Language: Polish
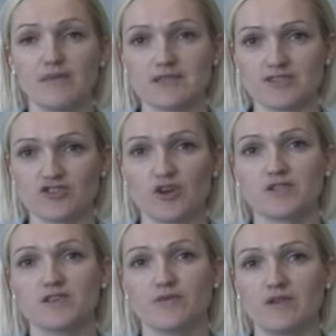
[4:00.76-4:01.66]
bardzo
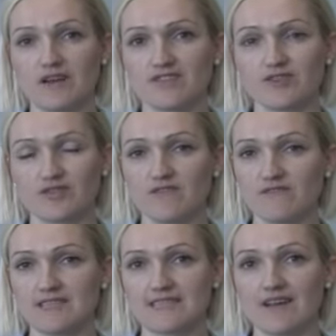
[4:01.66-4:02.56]
szkodzą dla
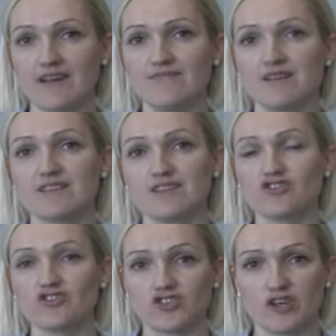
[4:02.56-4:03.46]
środowiska,
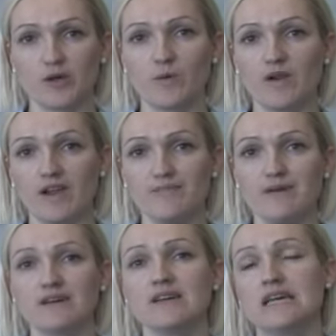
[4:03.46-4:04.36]
zanieczyszczają
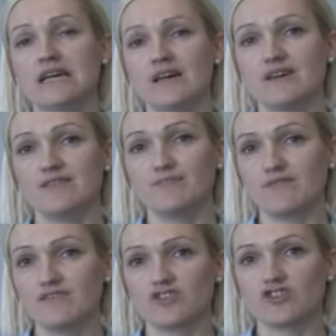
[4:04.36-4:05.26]
glebę, e,
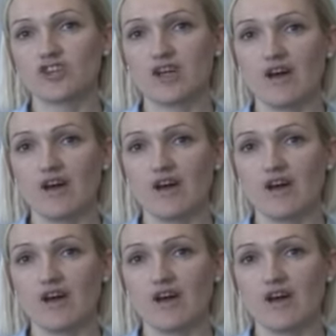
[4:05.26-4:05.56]
powietrze